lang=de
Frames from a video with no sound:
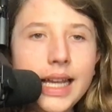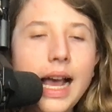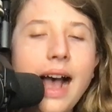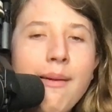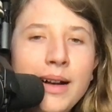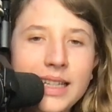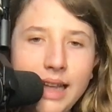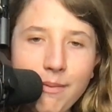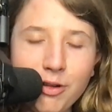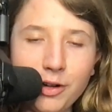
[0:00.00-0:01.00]
aber
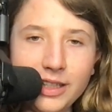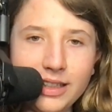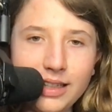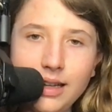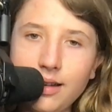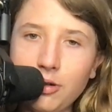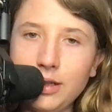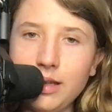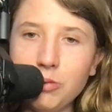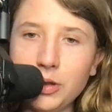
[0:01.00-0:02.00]
ich habe es für euch getan, das
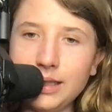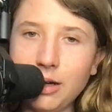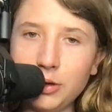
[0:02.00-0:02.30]
soll hier möglichst